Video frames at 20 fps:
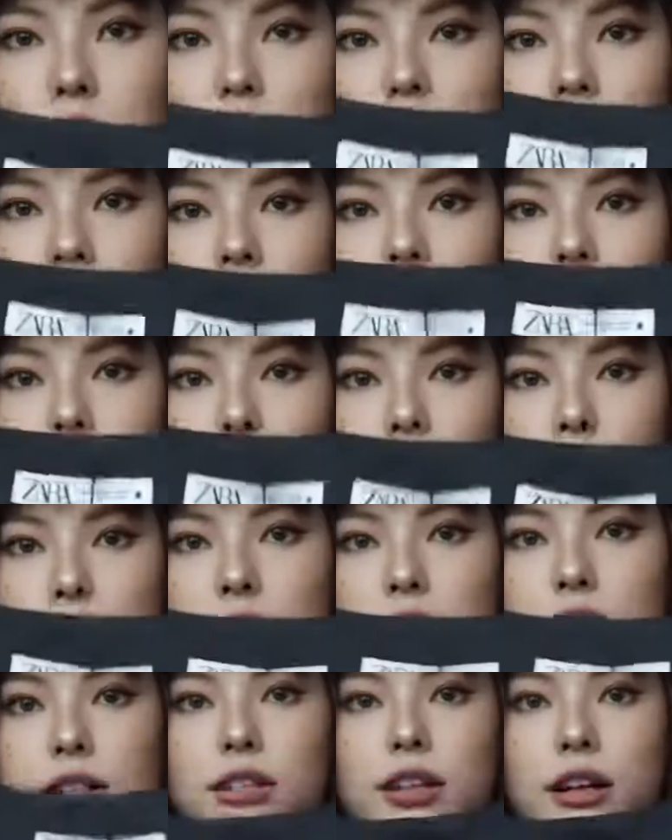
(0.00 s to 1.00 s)
这件呢就比
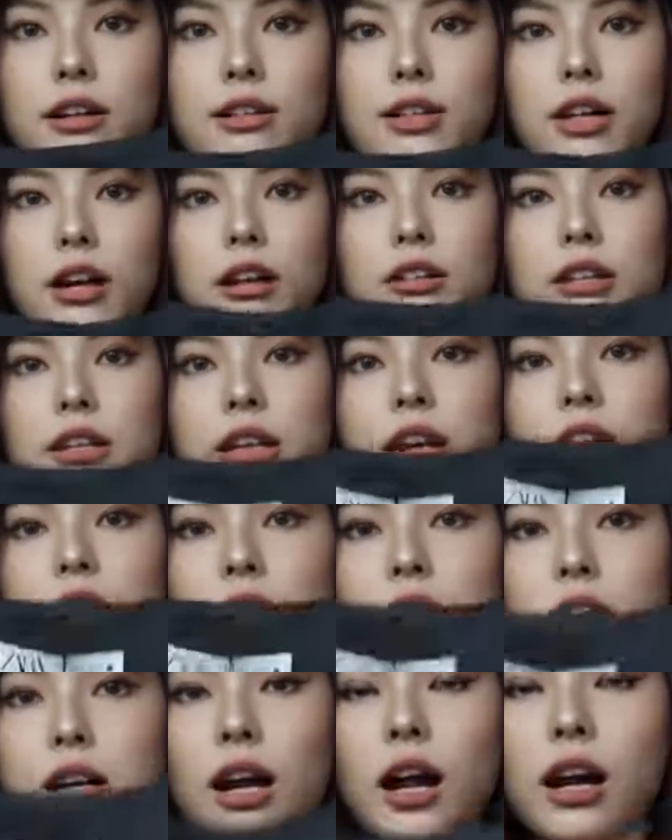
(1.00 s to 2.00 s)
较小巧一点，
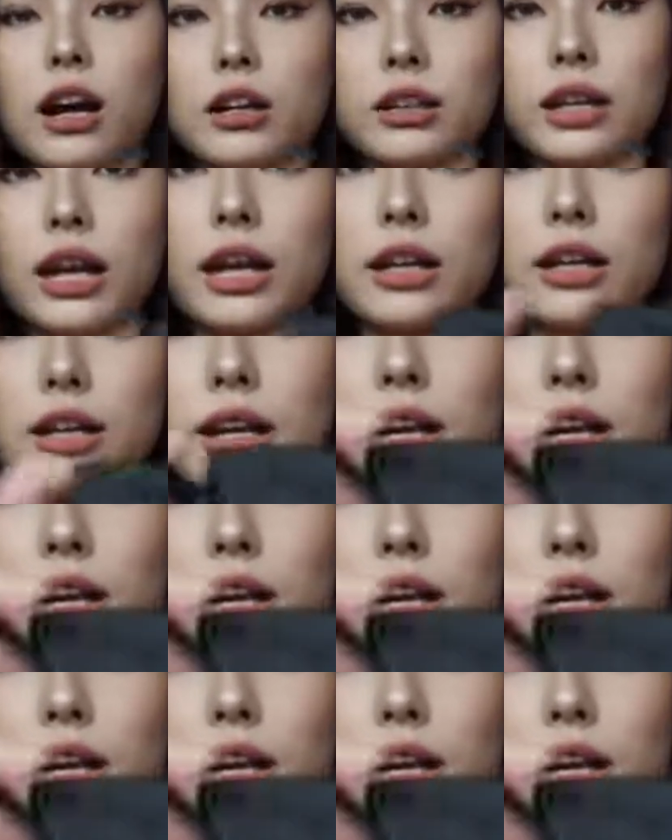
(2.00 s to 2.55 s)
然后它的